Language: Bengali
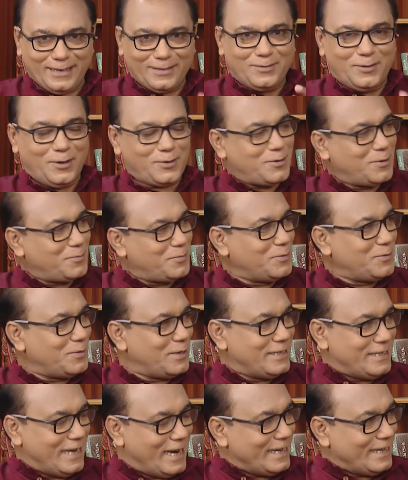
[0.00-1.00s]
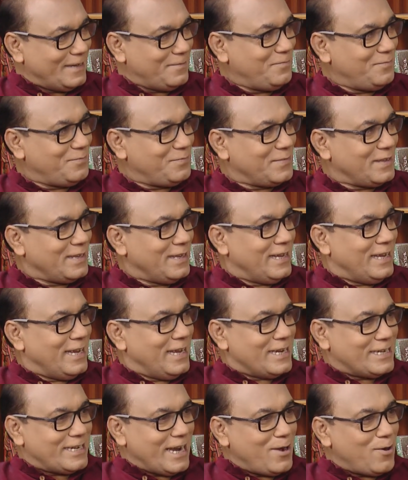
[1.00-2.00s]
দর্শক বন্ধুরা জানেন হ্যাঁ।
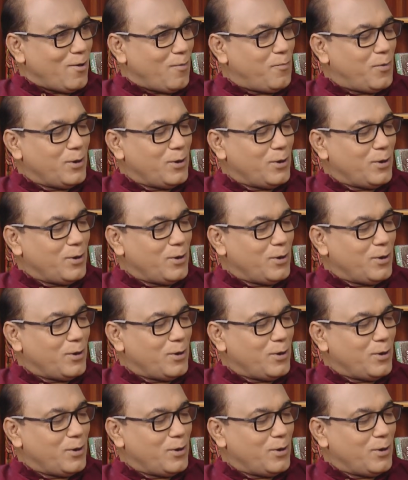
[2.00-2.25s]
সেই নব্বই